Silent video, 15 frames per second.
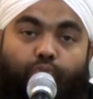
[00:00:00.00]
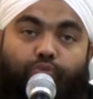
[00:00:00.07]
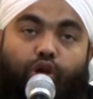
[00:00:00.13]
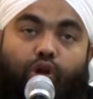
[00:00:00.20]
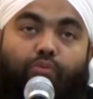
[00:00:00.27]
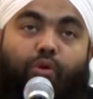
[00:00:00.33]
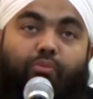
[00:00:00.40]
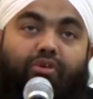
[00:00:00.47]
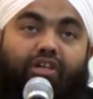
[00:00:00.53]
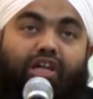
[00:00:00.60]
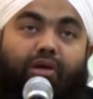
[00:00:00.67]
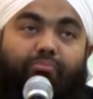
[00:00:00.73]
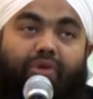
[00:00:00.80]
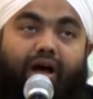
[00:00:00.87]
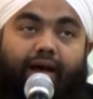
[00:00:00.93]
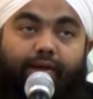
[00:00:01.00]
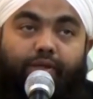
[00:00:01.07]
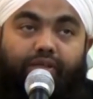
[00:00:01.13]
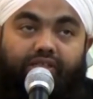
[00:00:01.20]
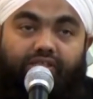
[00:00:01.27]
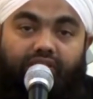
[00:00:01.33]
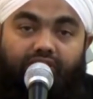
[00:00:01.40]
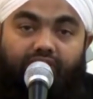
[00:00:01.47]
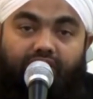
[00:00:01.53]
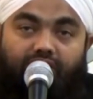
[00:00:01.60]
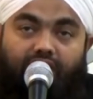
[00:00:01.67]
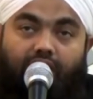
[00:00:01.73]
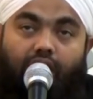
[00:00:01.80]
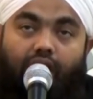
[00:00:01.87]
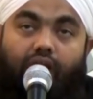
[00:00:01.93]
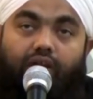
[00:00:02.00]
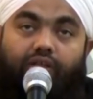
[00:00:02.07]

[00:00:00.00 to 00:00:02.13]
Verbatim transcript: उम्मिन अम्मा आयशा सिद्दीक़ा